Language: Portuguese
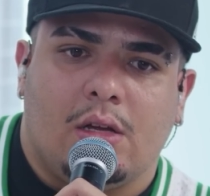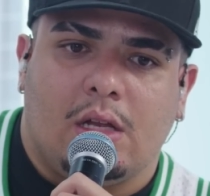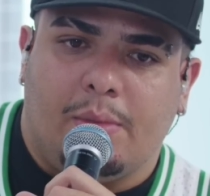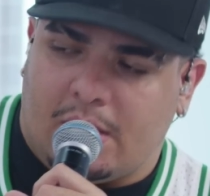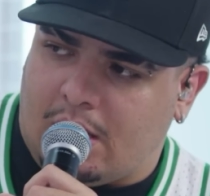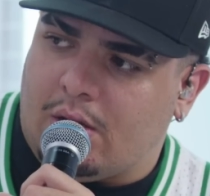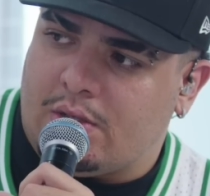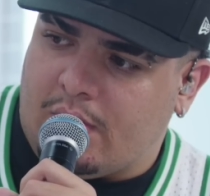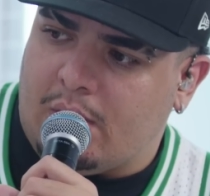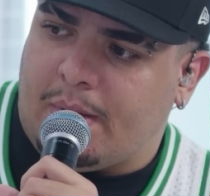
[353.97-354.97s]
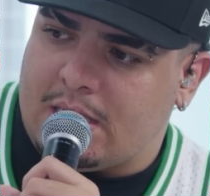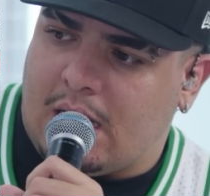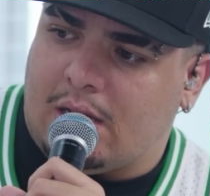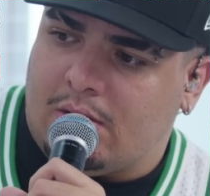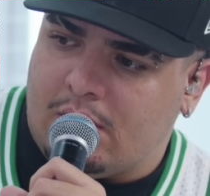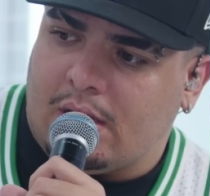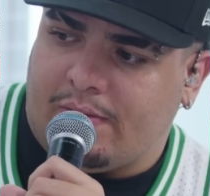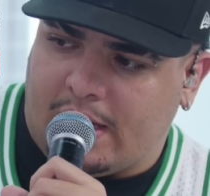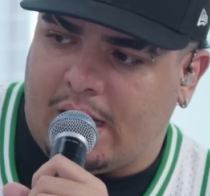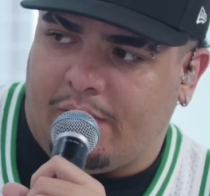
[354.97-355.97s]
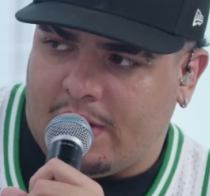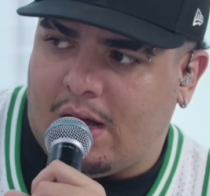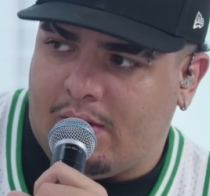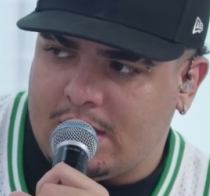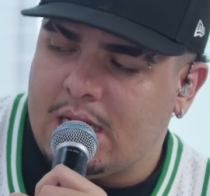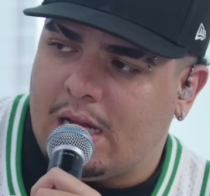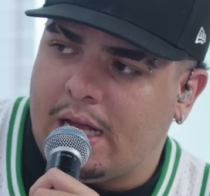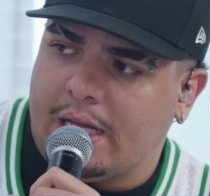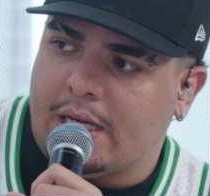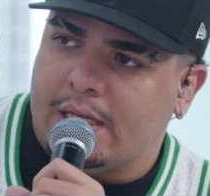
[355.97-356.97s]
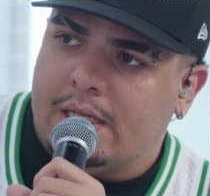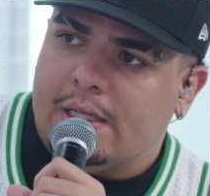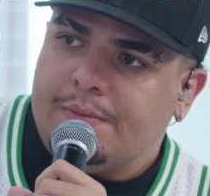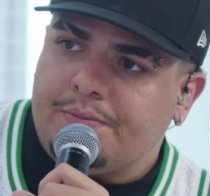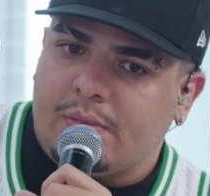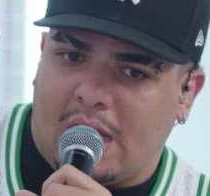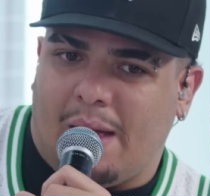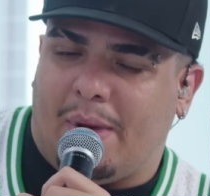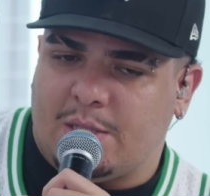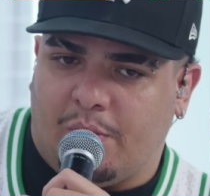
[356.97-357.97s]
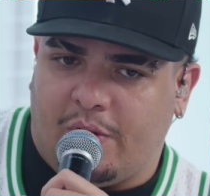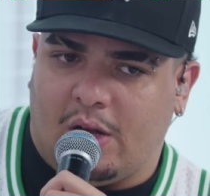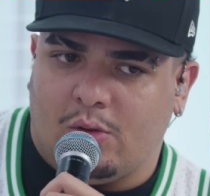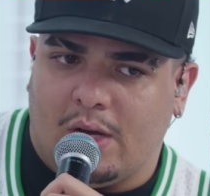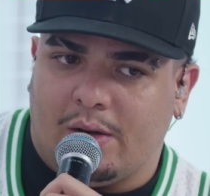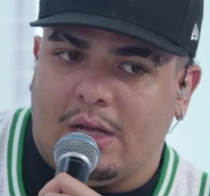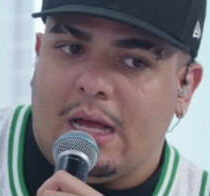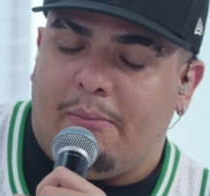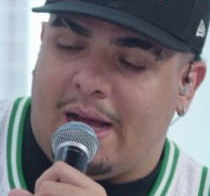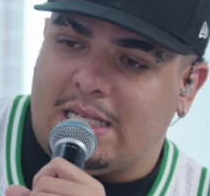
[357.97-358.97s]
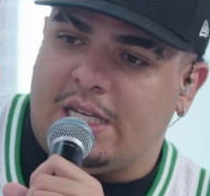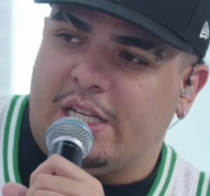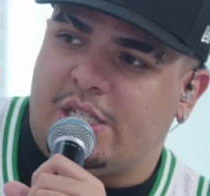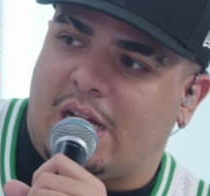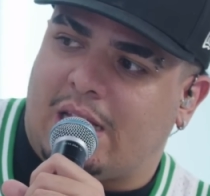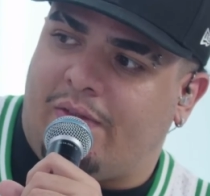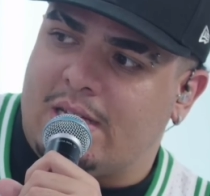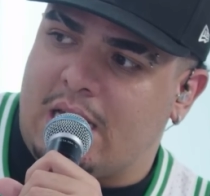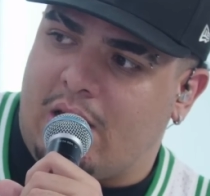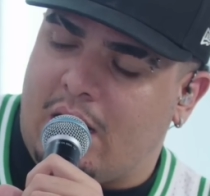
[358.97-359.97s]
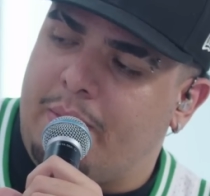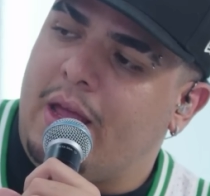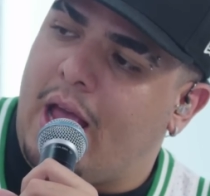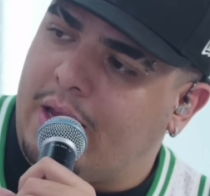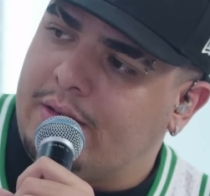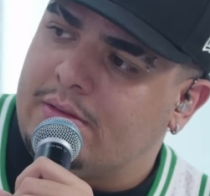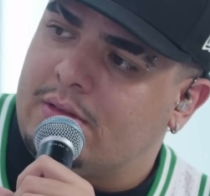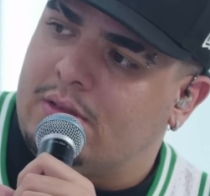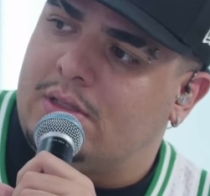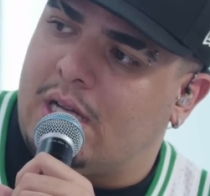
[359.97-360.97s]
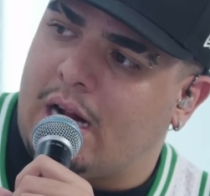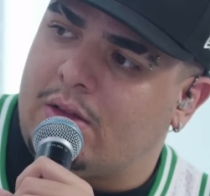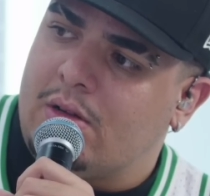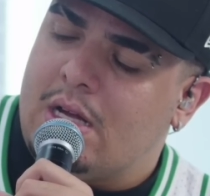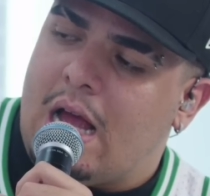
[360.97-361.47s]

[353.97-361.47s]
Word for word: Libertadores foi ano passado. Vai ter a final esse ano ainda. Que é mais pro final do ano. Mas a gente já tá fazendo NBA, certo?